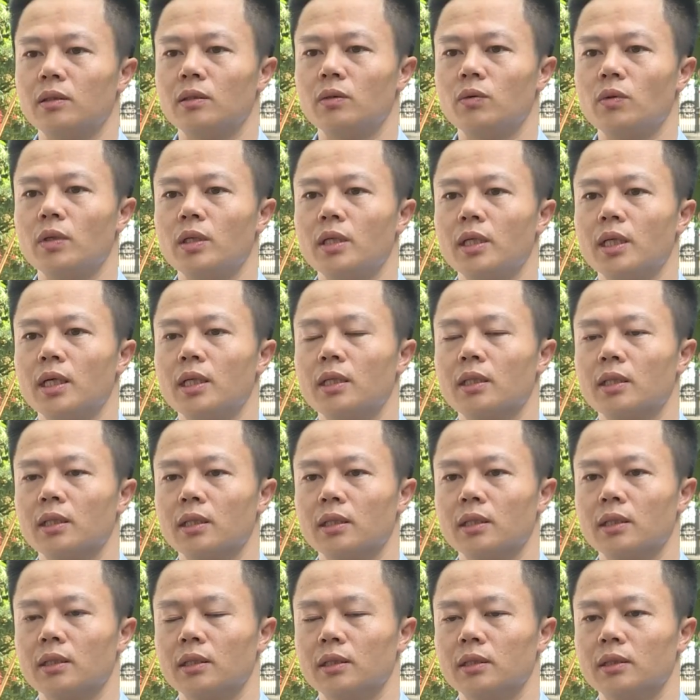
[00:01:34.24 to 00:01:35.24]
Tuy nhiên
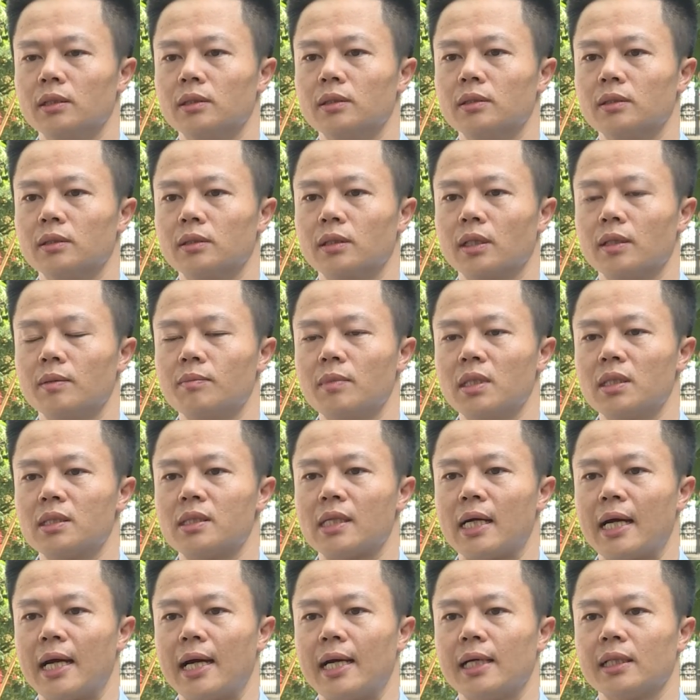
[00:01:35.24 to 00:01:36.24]
thì cái mức
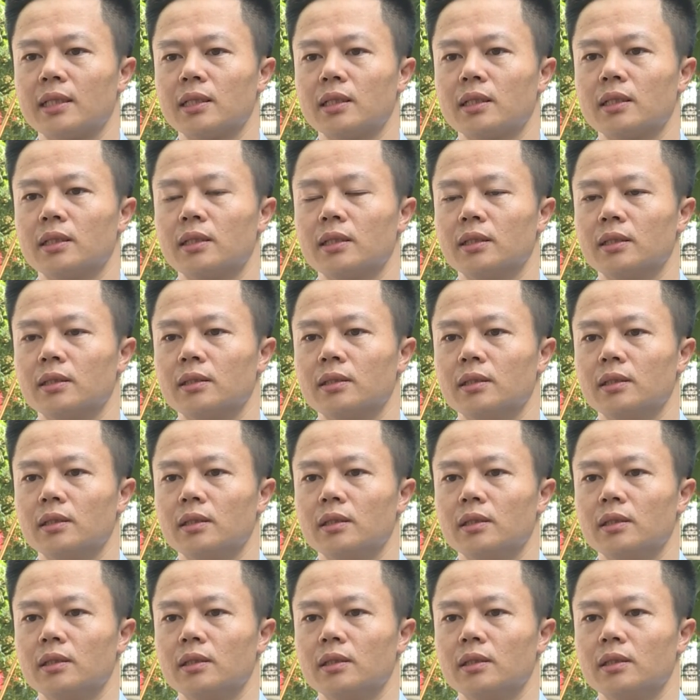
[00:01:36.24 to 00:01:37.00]
giá thì